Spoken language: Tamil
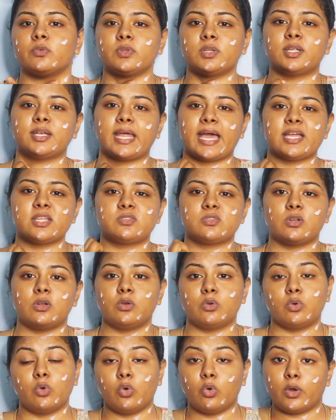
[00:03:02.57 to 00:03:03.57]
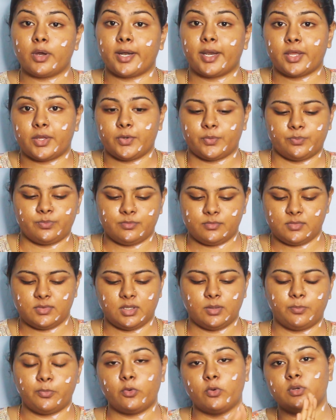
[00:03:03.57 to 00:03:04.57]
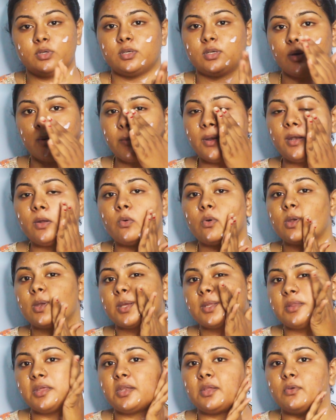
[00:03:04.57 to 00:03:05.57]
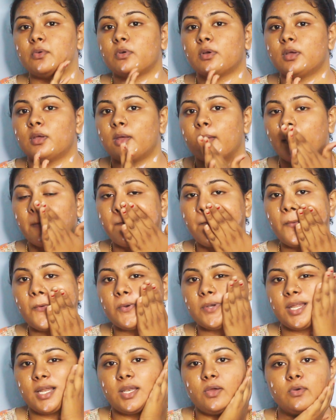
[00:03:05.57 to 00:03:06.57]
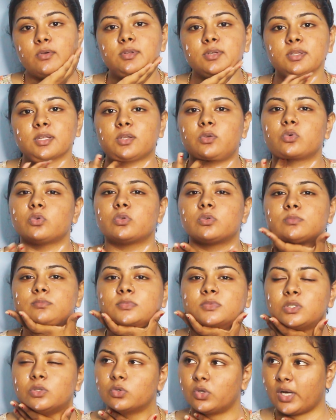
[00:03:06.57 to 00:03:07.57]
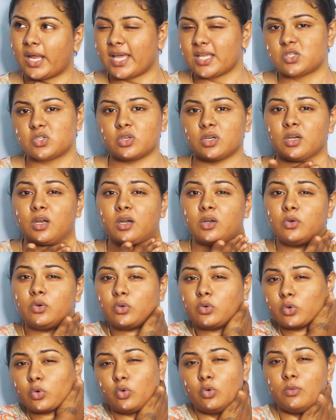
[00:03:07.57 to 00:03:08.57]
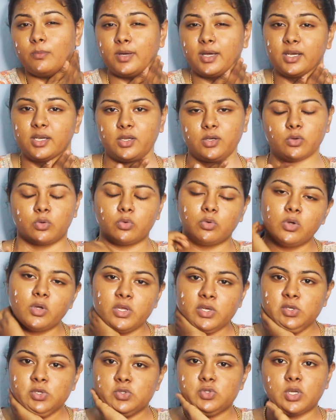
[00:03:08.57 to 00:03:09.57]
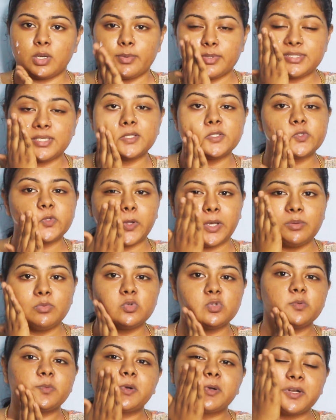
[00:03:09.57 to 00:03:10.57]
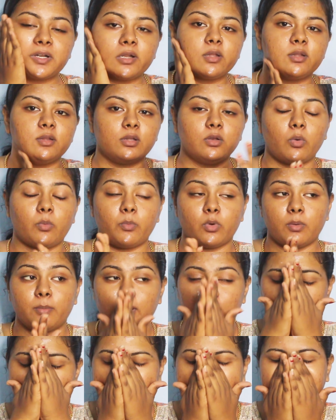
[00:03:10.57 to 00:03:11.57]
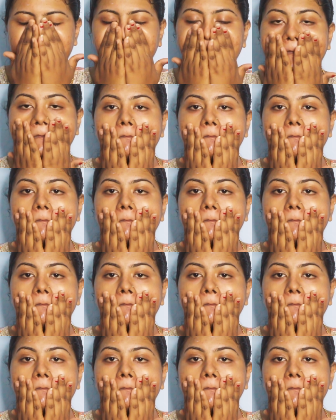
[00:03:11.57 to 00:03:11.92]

ஒரு வித நேச்சுரல் க்ளோ கிடைக்கும் இதை போட்டுட்டோம்னா உங்களுக்கு தெரியும் போட்டாலே உங்களுக்கு தெரியும் ஒரு ஒரு நேச்சுரலான ஒரு க்ளோ மாதிரி இருக்கும் ஸோ நம்ம சன்ஸ்க்ரீன் யூஸ் பண்ணுறது ரொம்ப ரொம்ப நல்லது